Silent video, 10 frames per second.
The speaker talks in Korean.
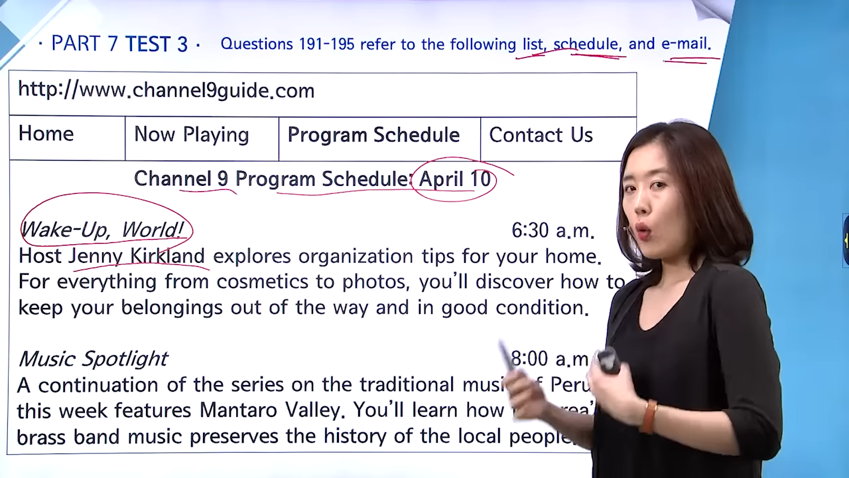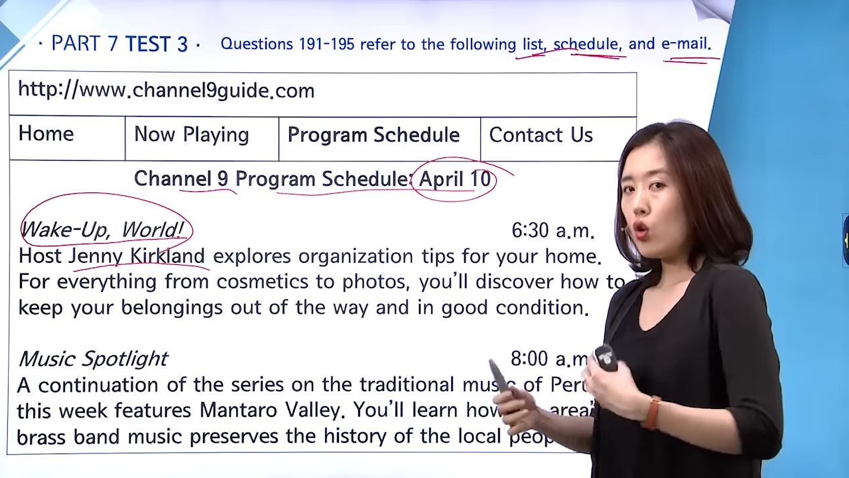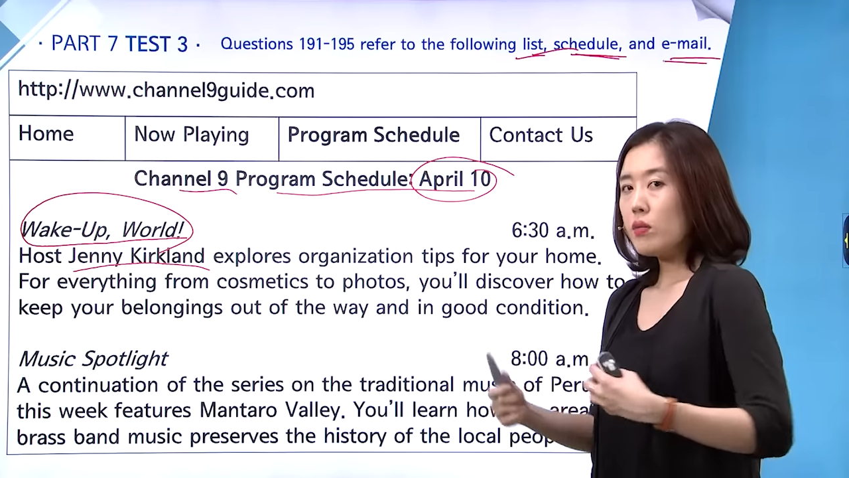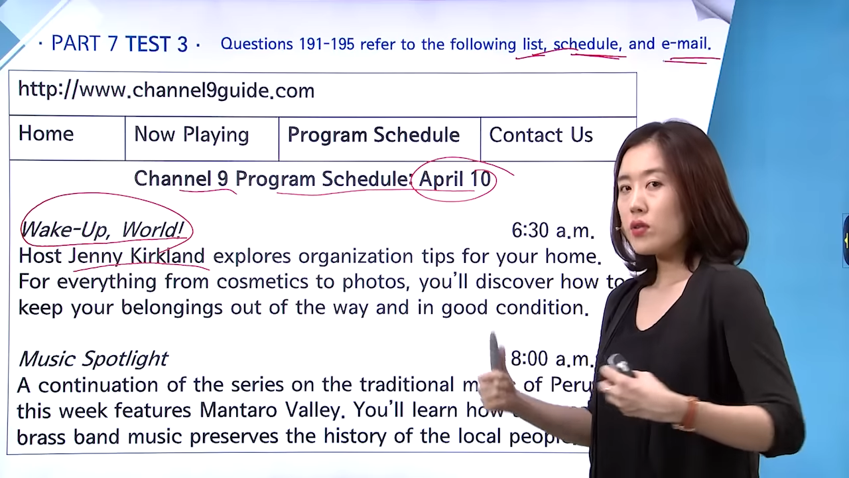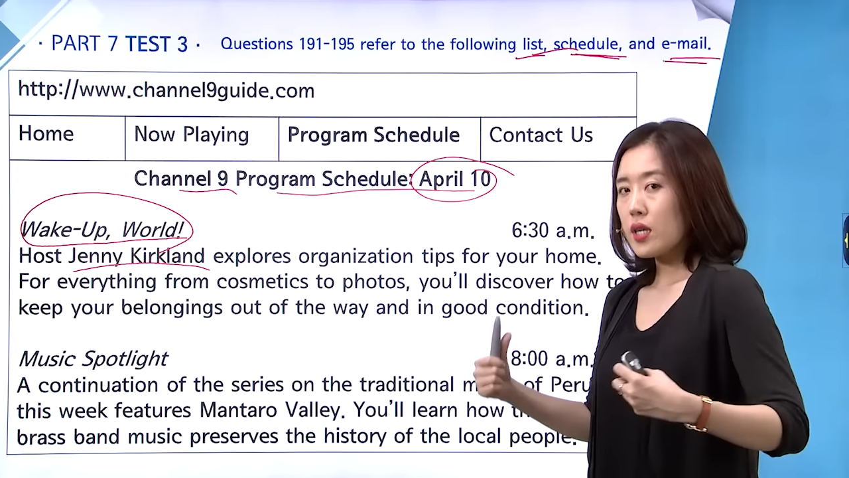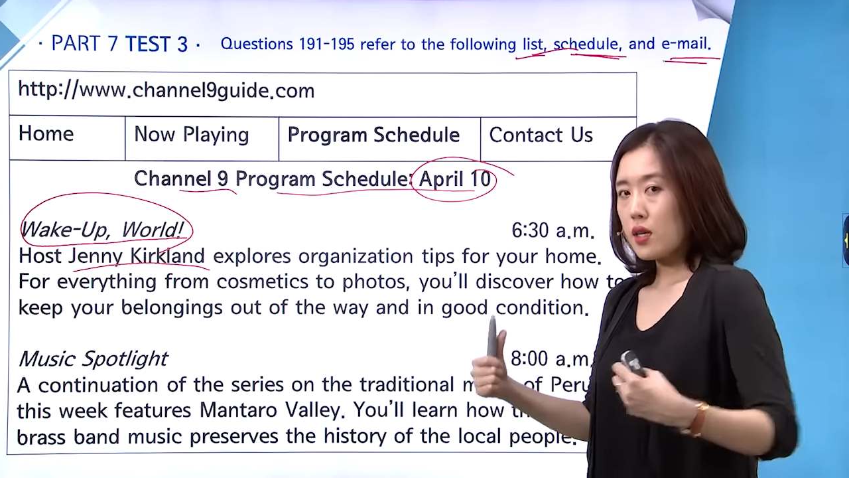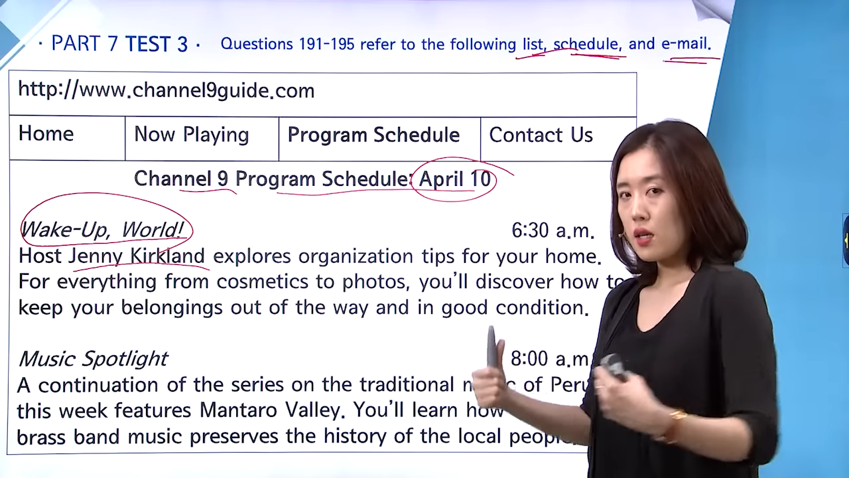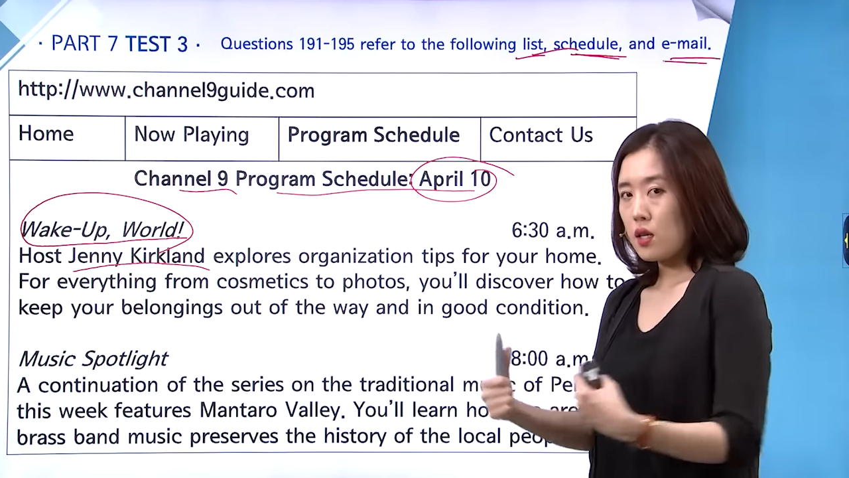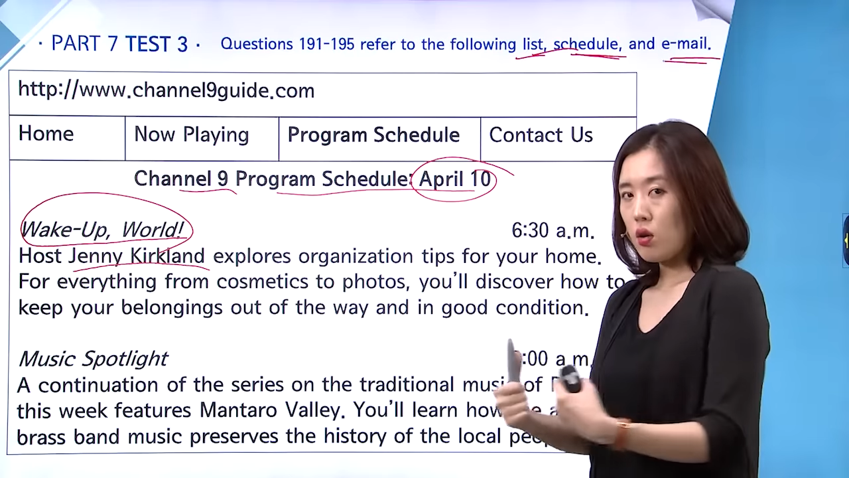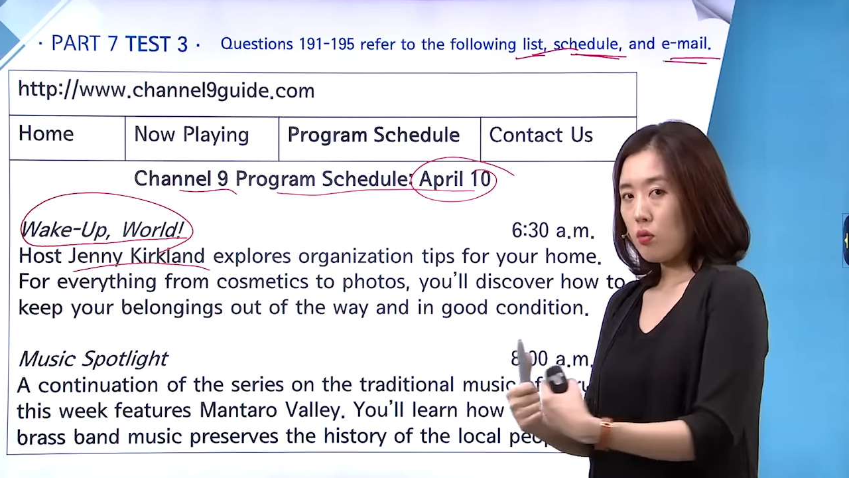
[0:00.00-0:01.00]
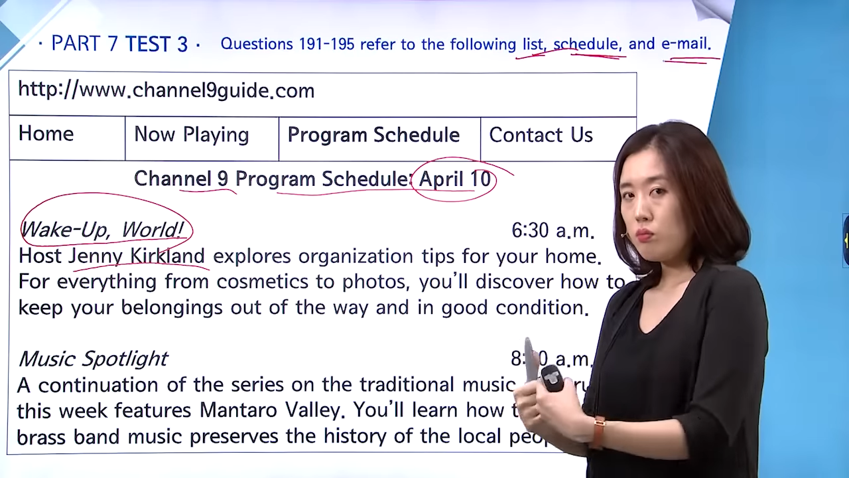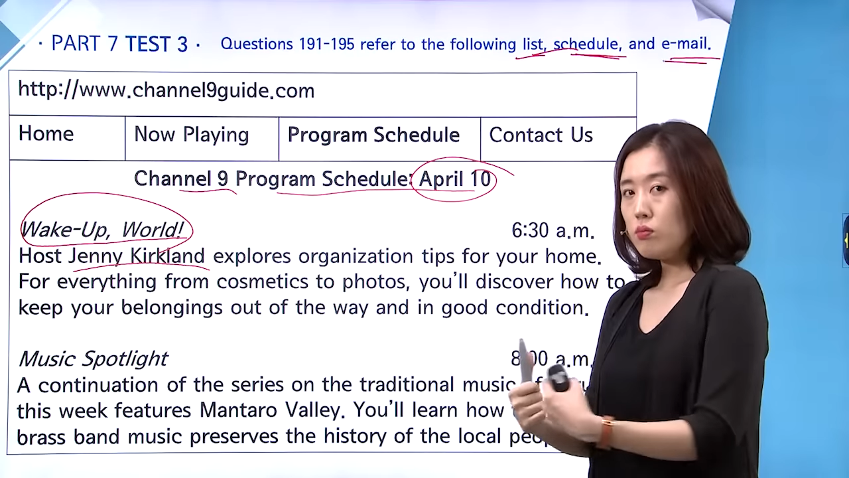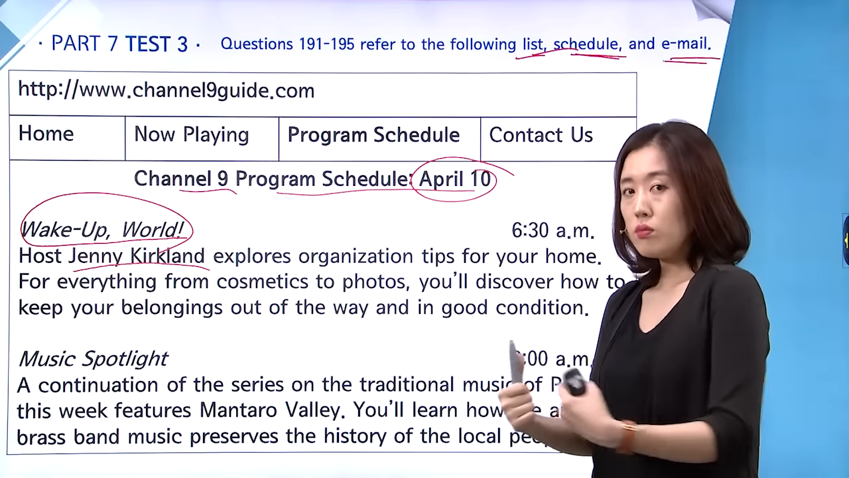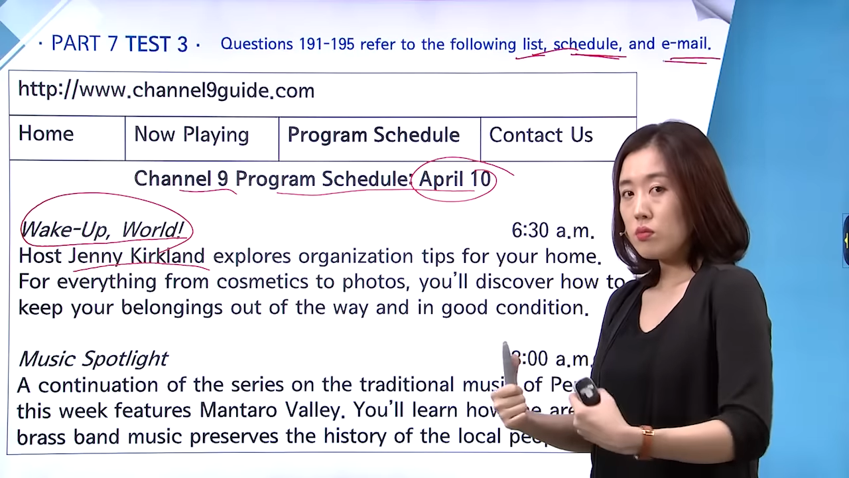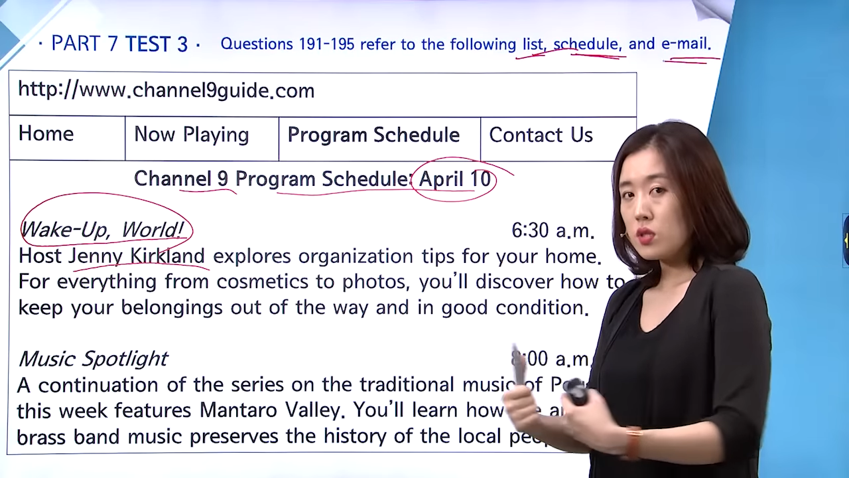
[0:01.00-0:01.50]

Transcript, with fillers: 고유명사끼리 염,